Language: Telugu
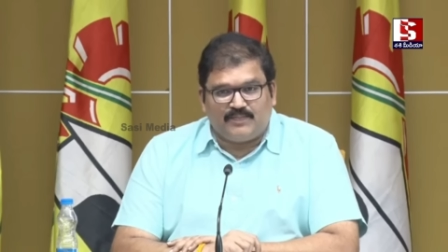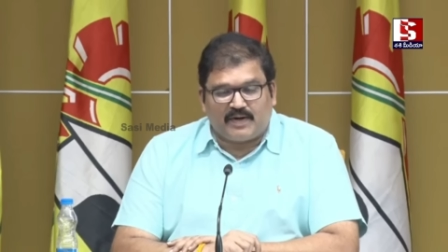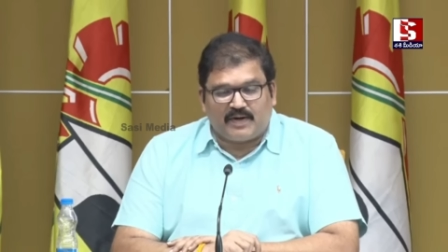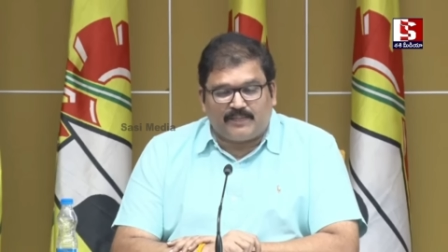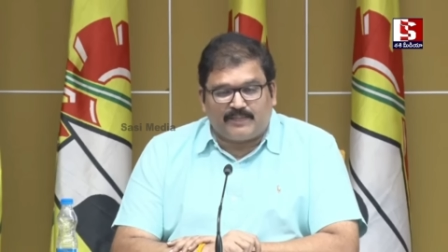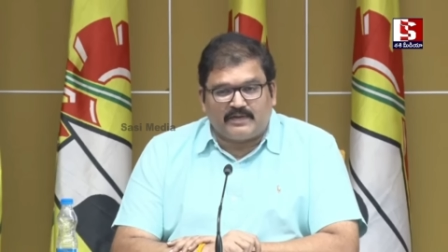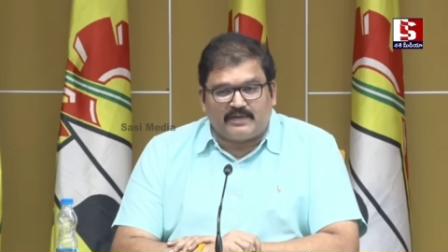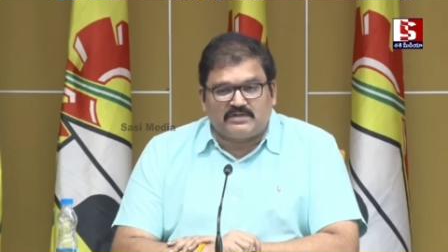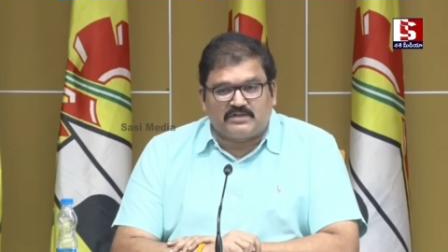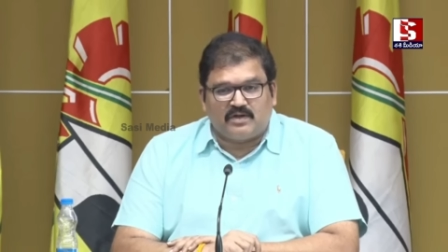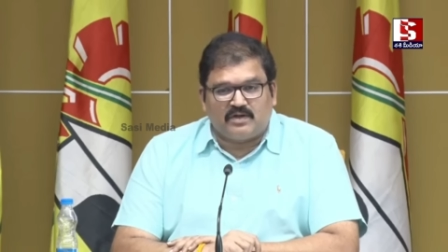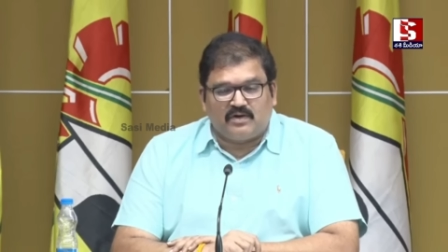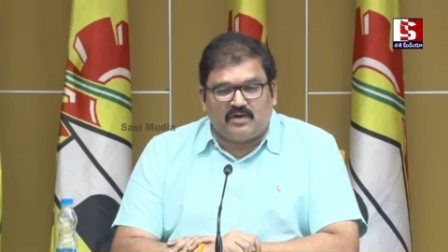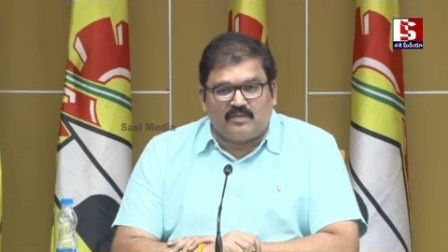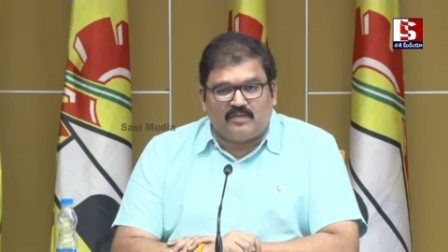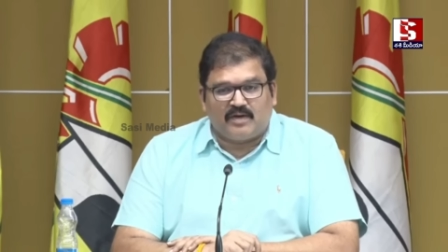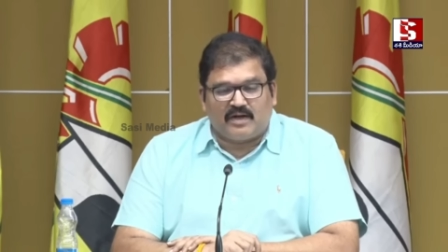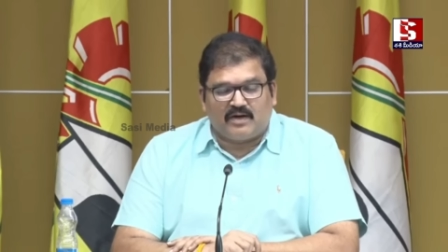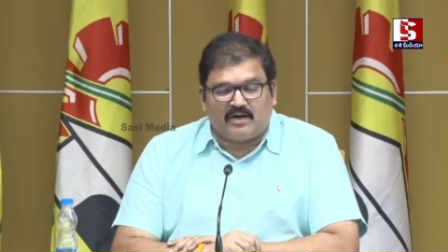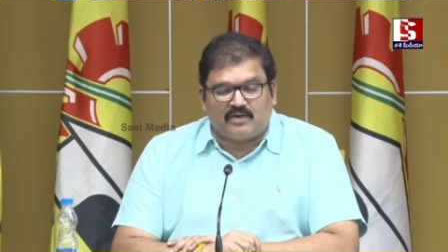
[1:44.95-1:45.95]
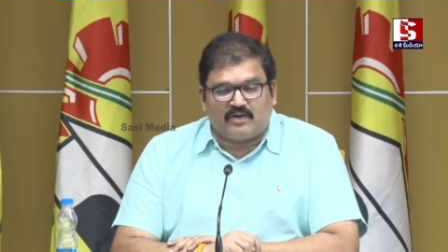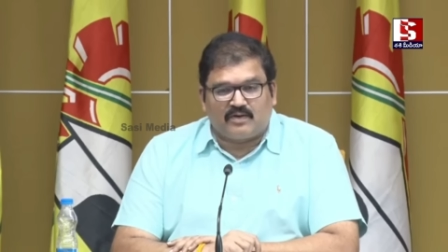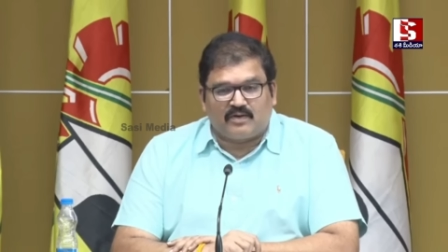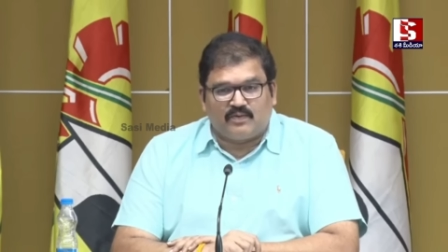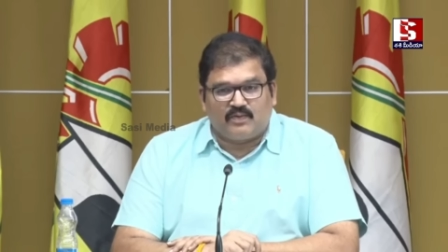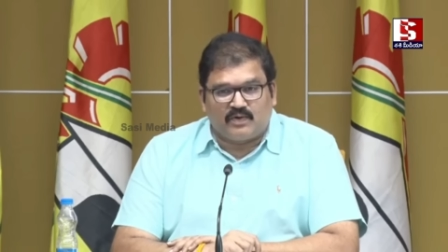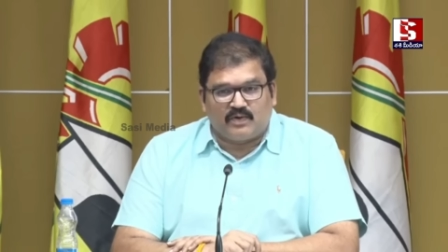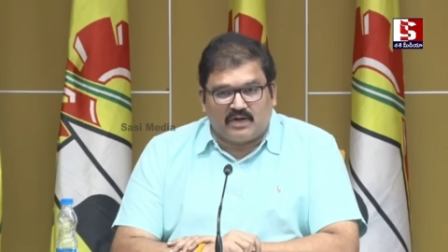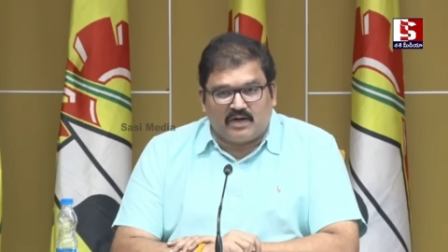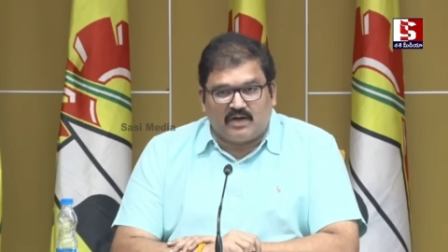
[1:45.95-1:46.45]
ఈ ప్రపంచంలో
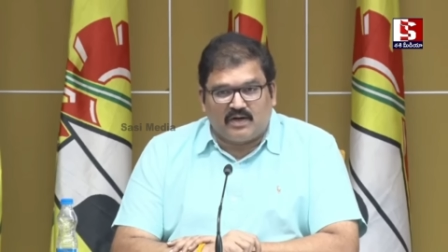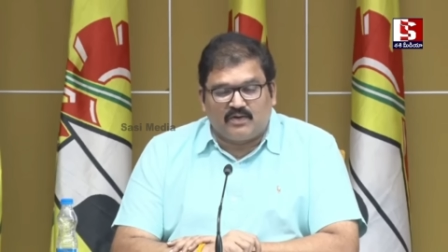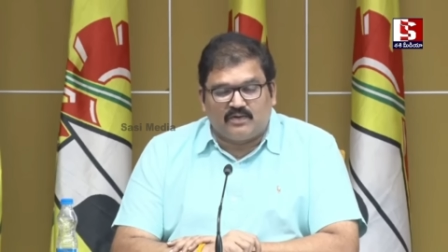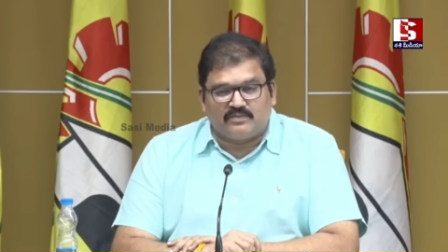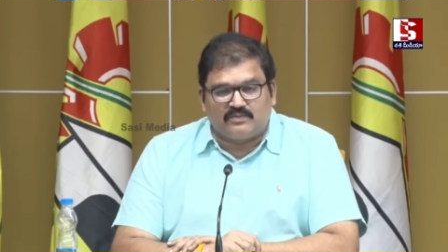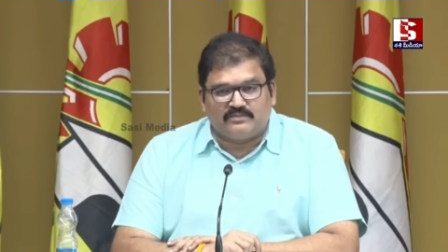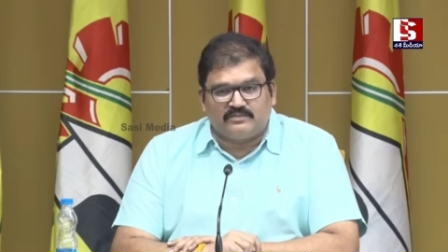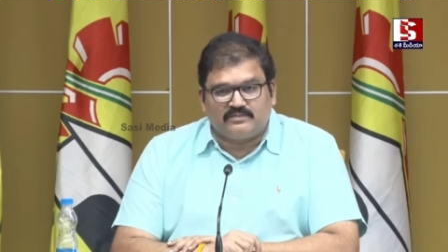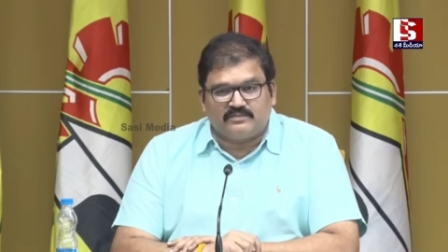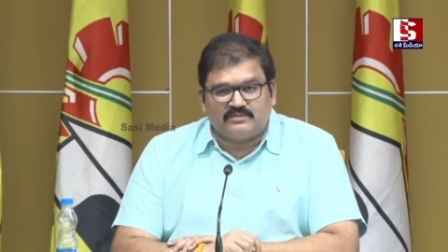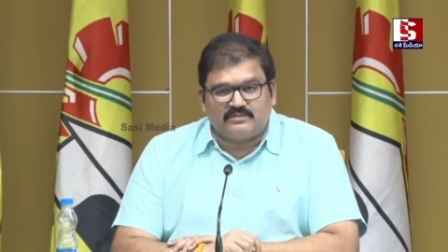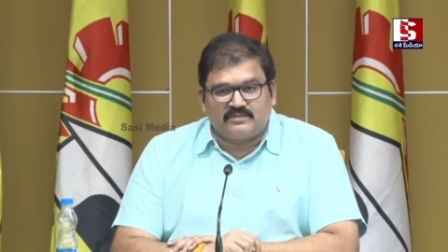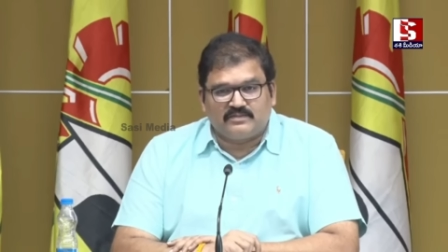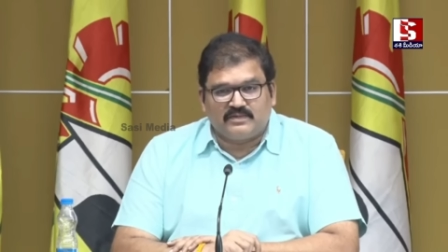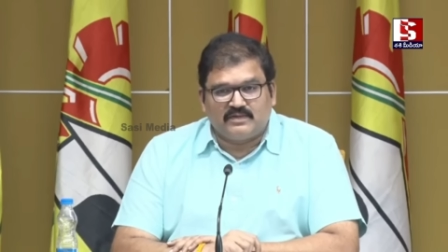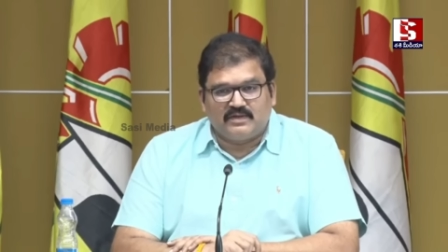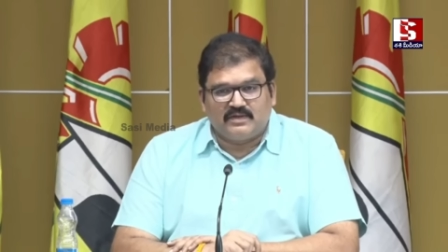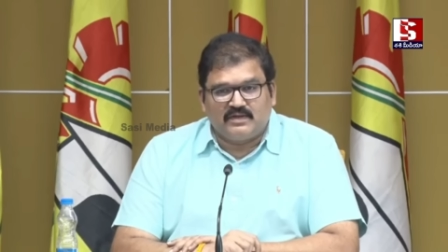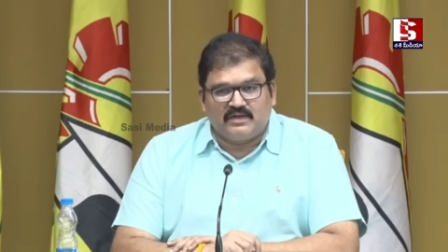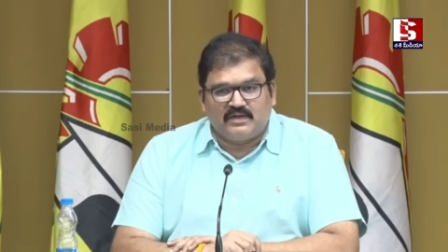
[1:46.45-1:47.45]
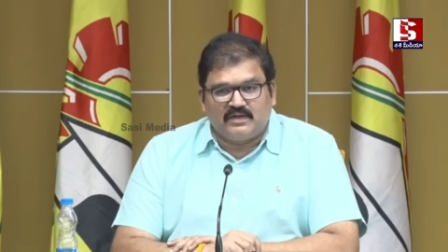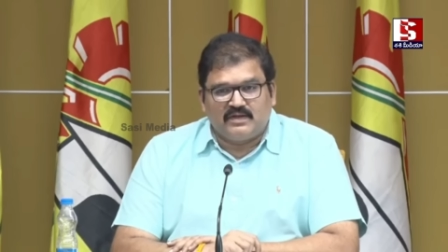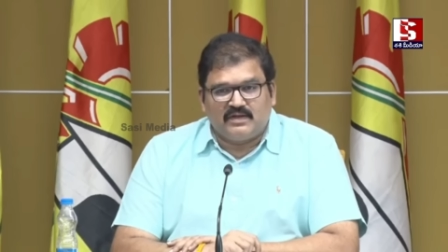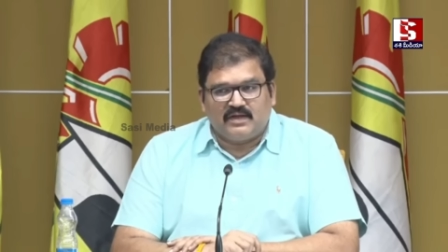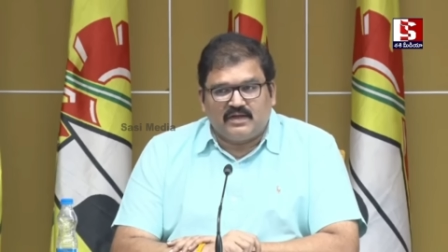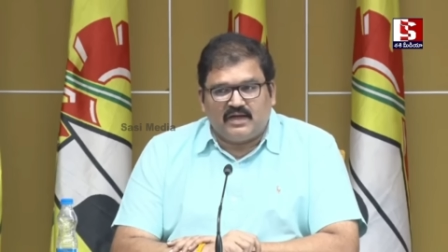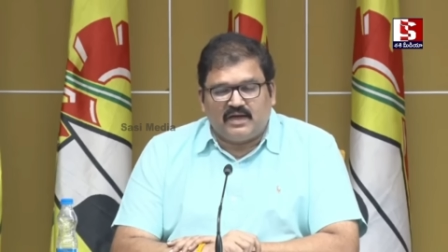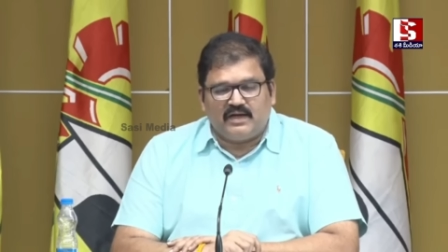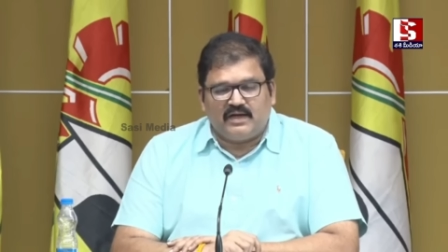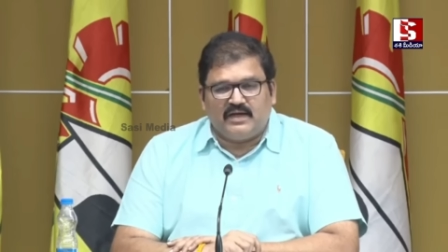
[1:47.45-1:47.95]
మరొకరు ఉండరు
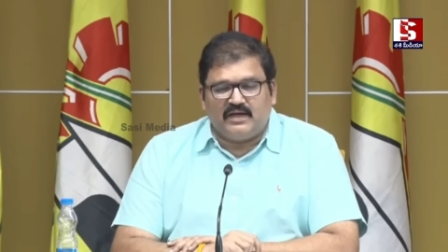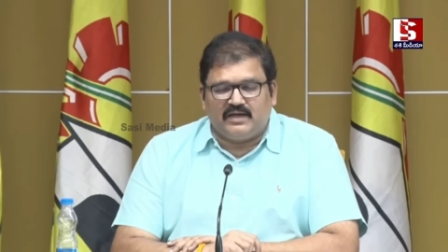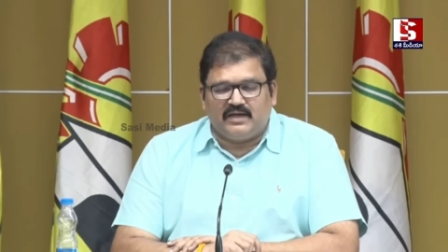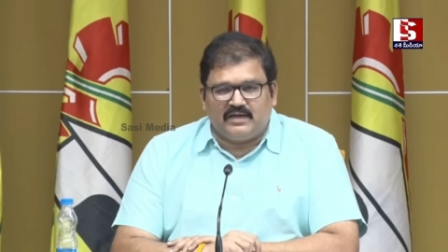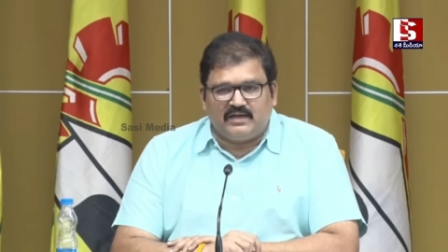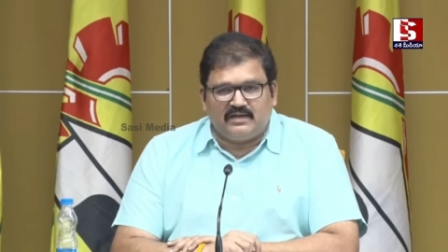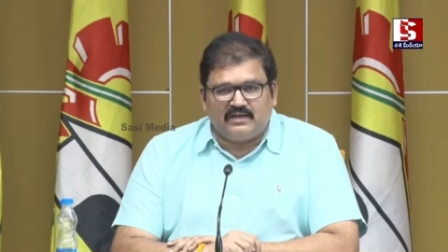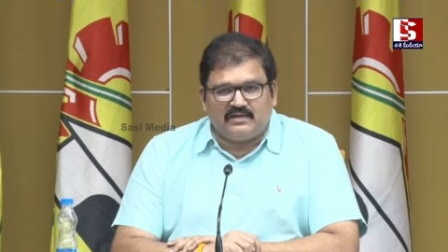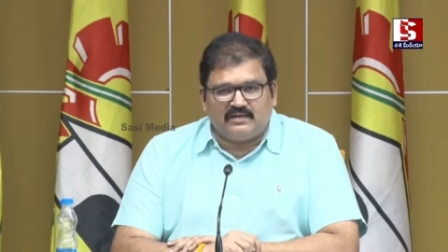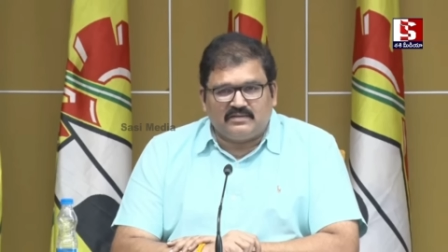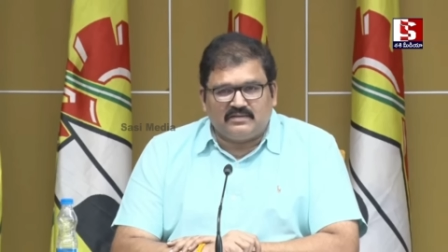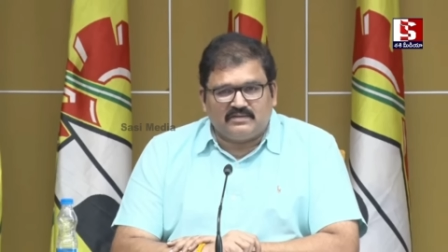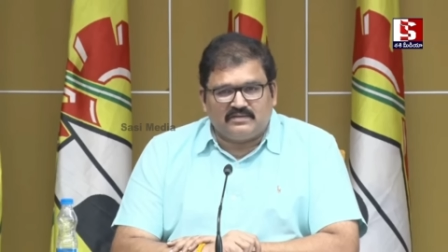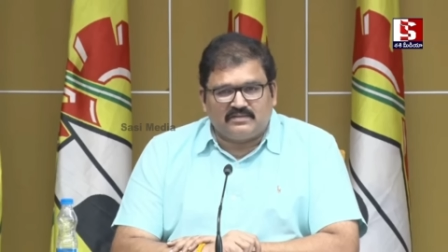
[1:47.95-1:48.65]
అని